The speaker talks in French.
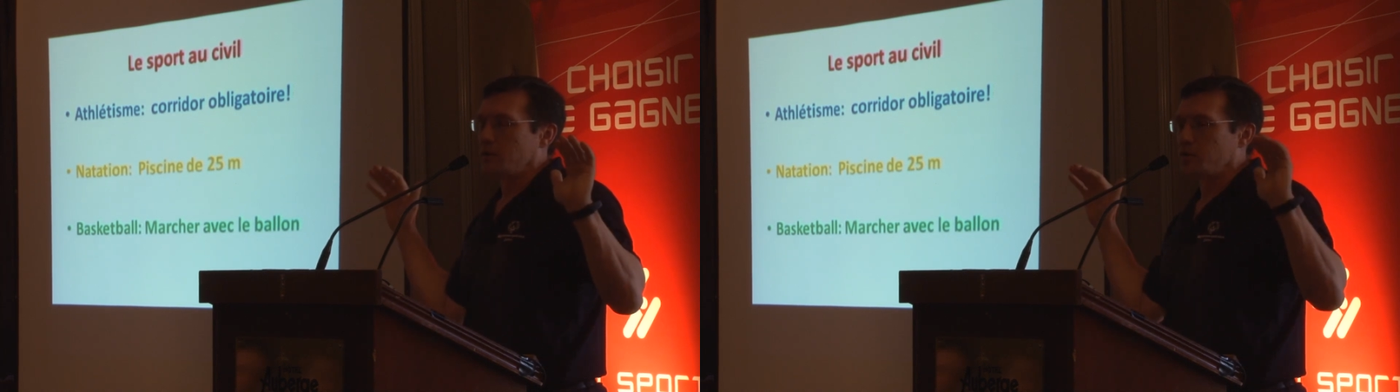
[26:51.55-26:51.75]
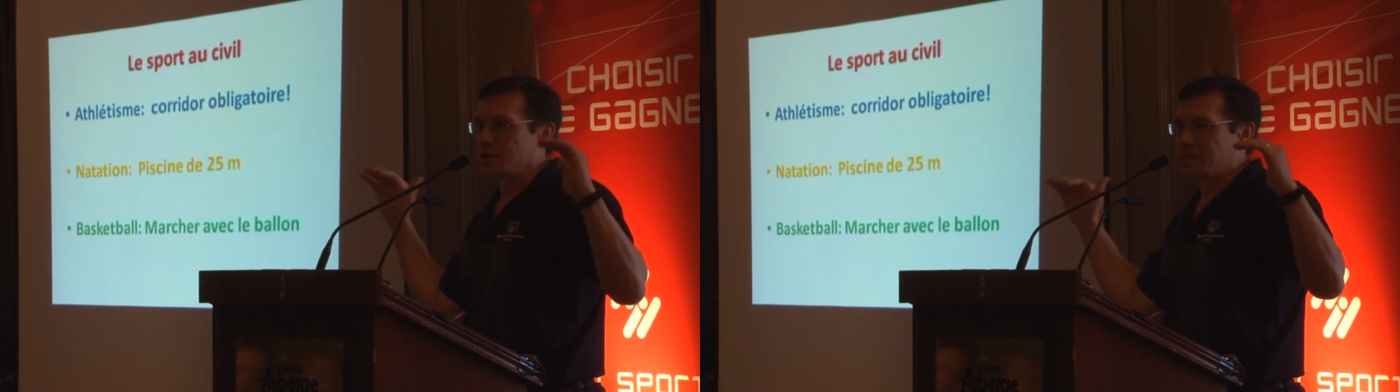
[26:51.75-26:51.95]

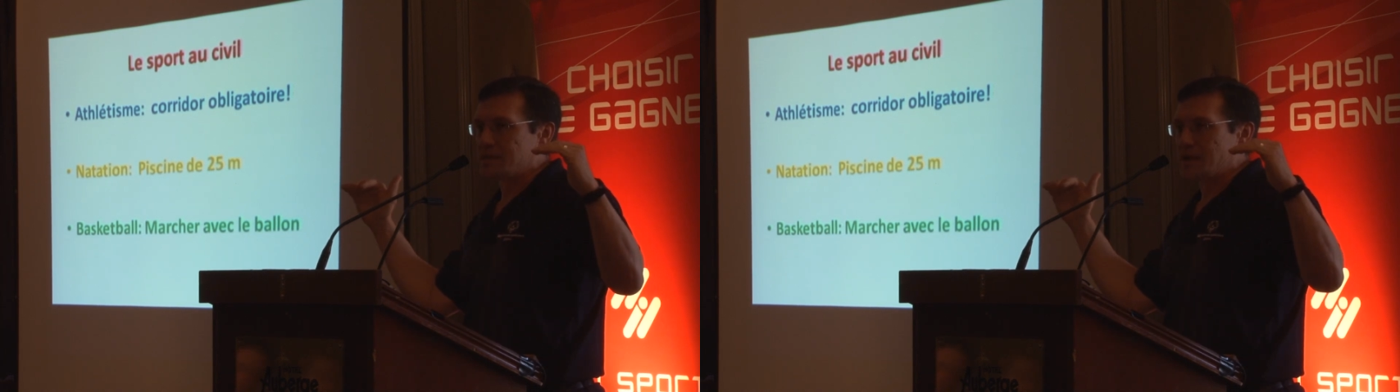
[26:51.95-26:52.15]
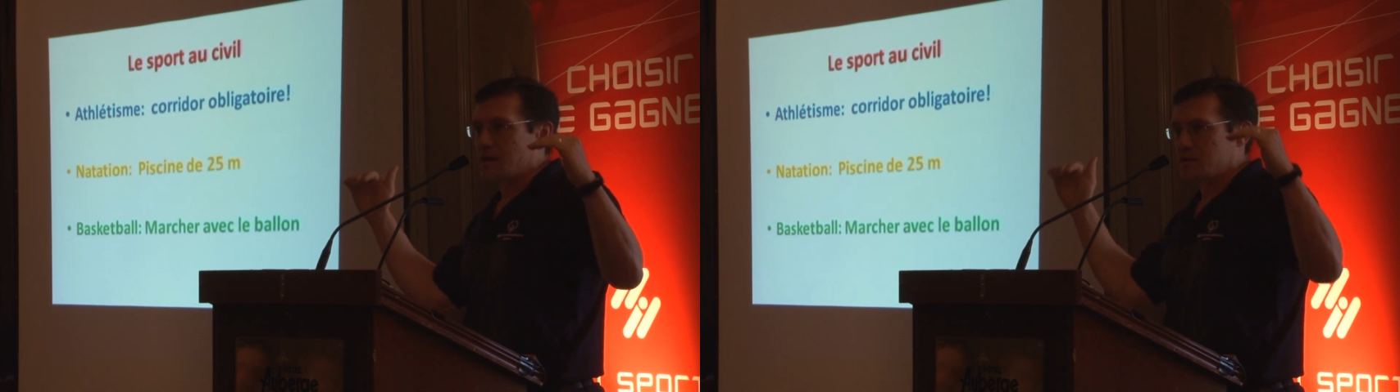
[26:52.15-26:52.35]
de
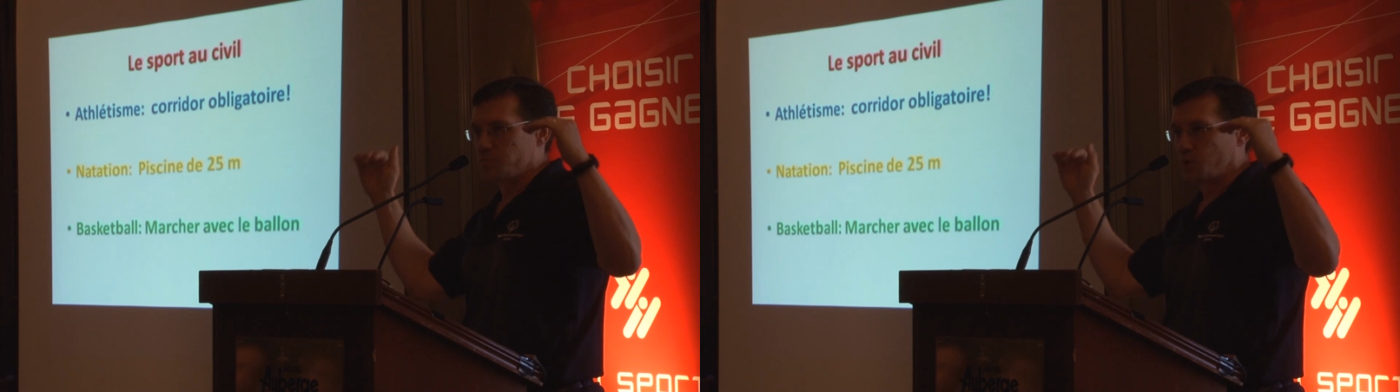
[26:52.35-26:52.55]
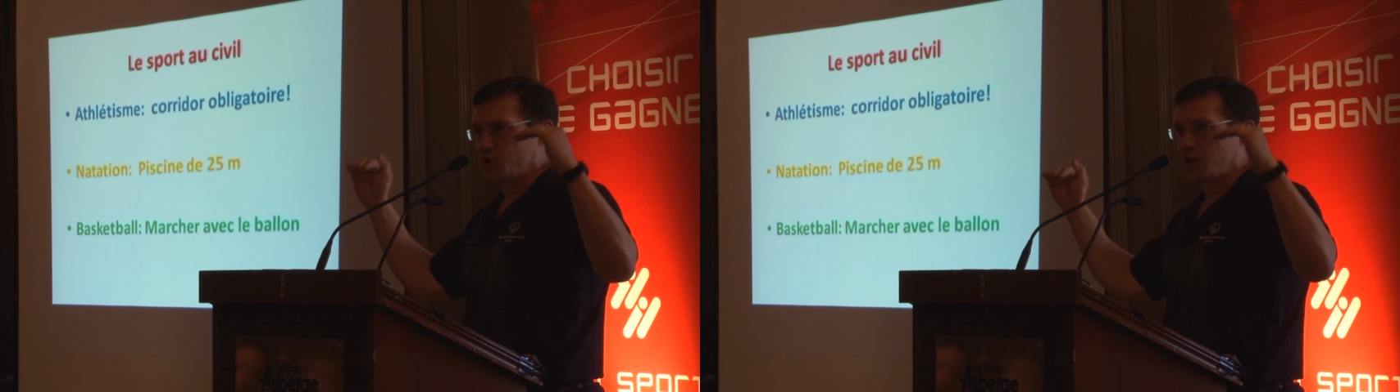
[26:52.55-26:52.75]
distance
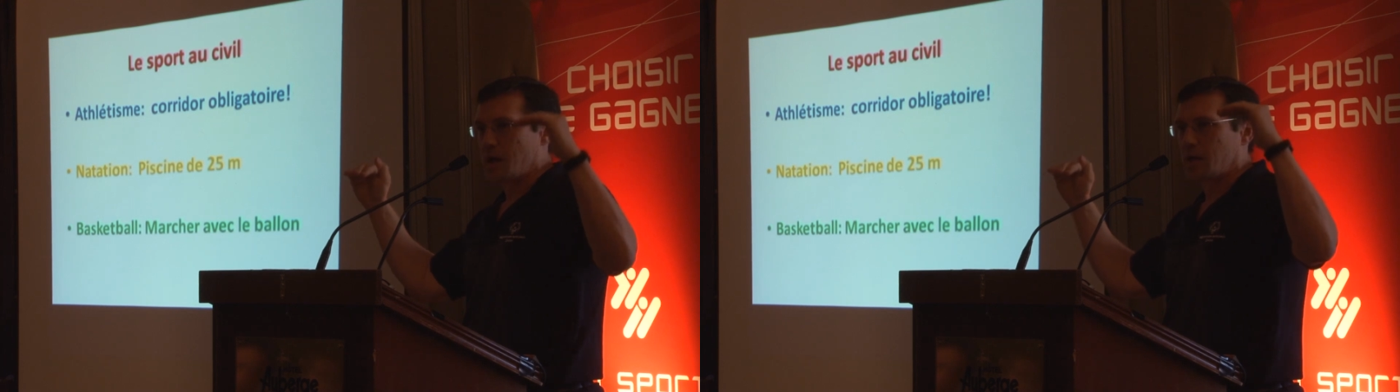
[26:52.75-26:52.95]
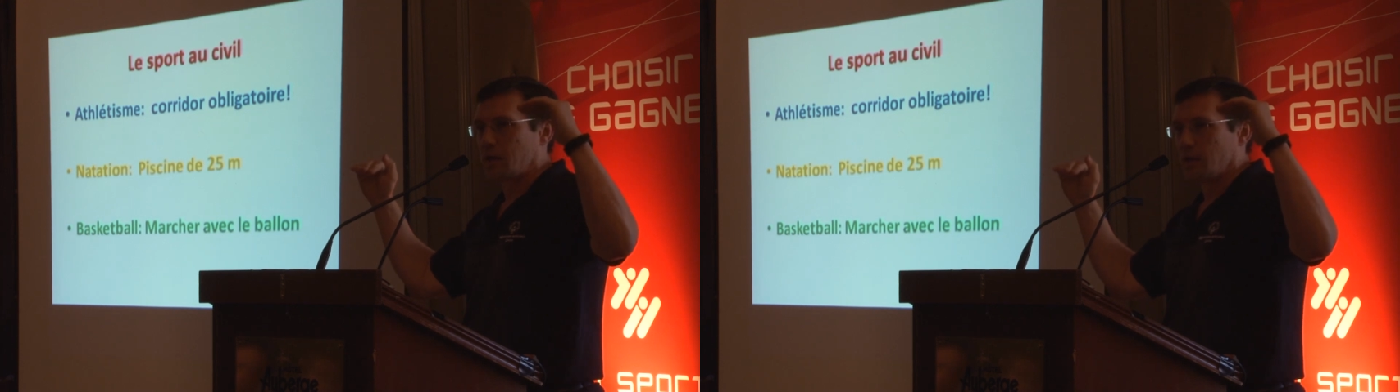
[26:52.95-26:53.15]
pour
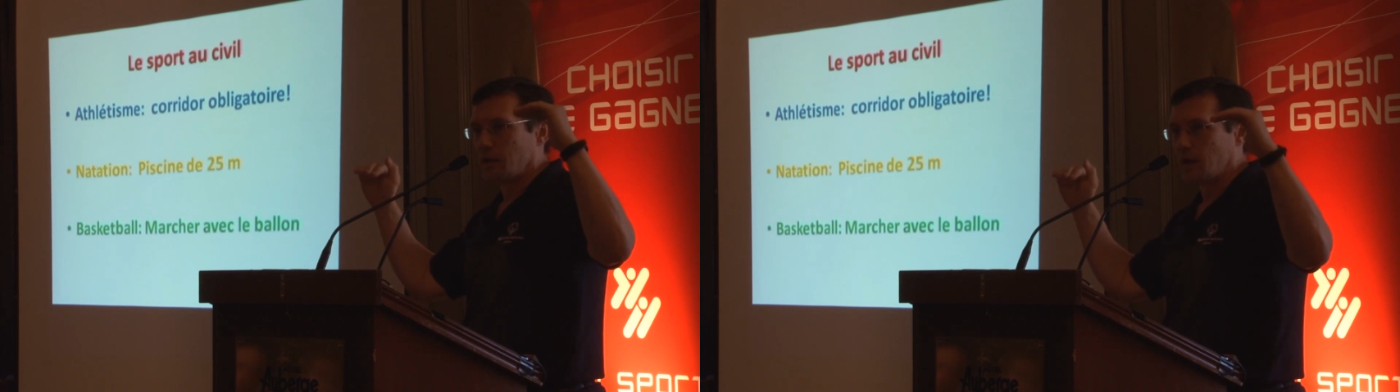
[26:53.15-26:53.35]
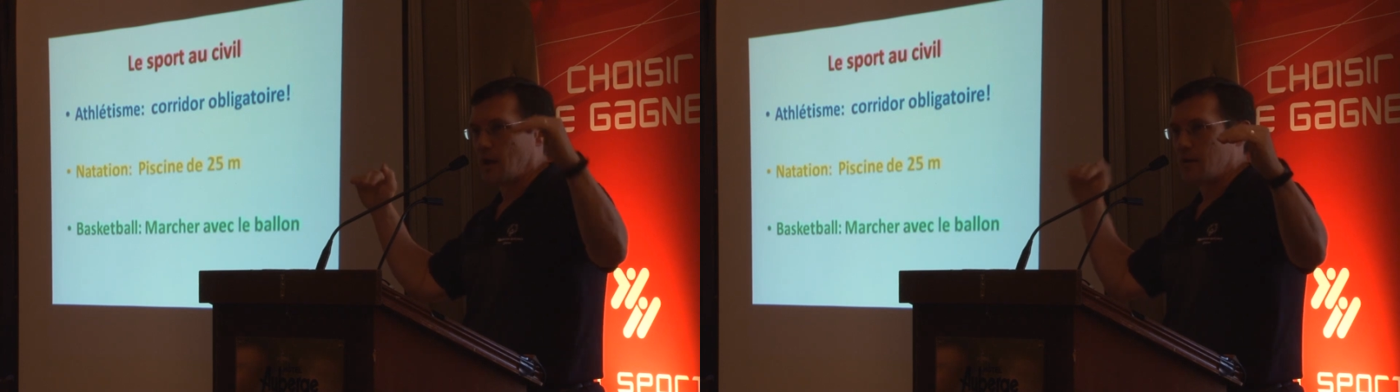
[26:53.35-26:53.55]
chaque
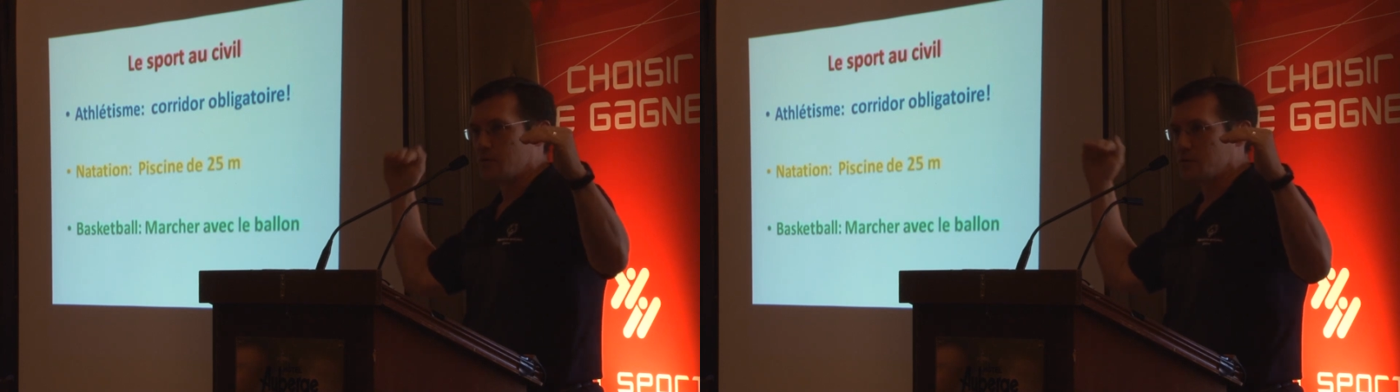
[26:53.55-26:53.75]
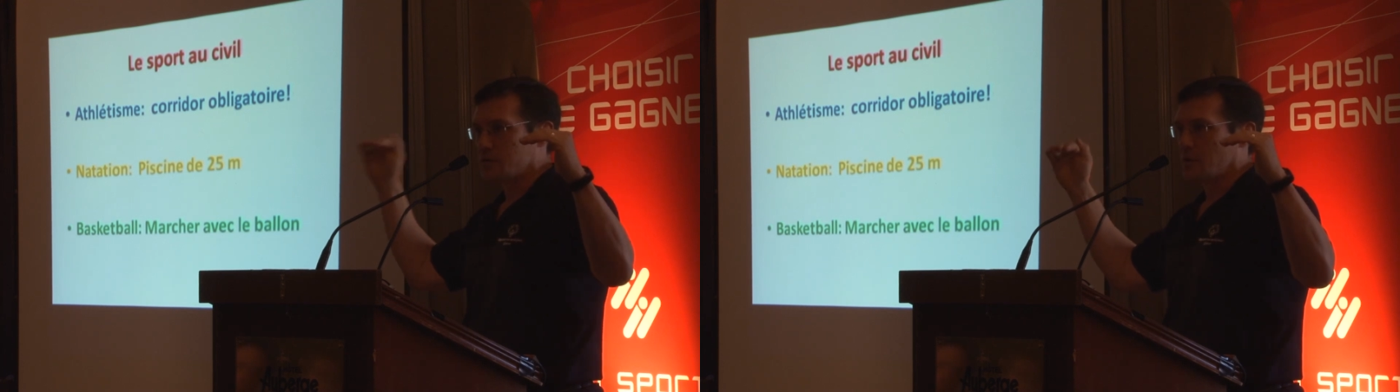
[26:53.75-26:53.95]

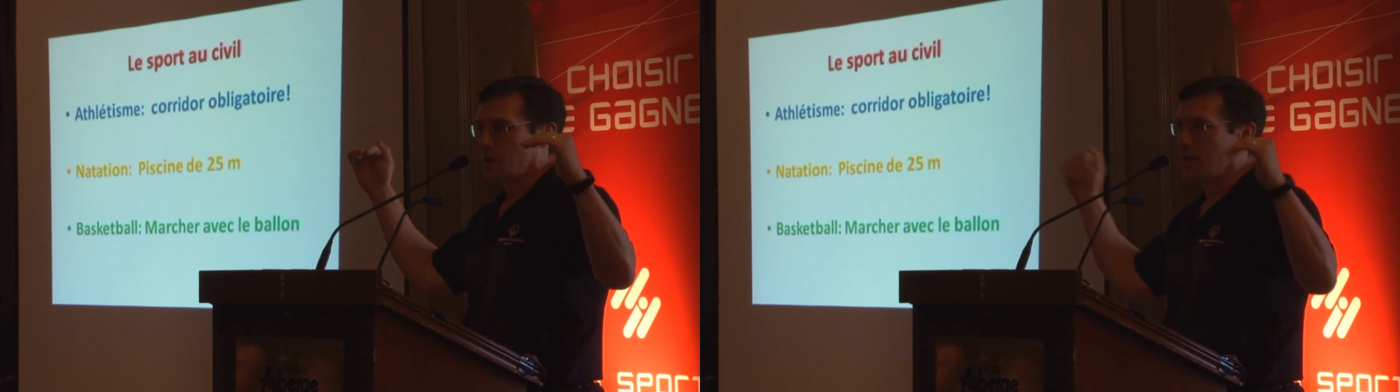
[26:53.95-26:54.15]
classe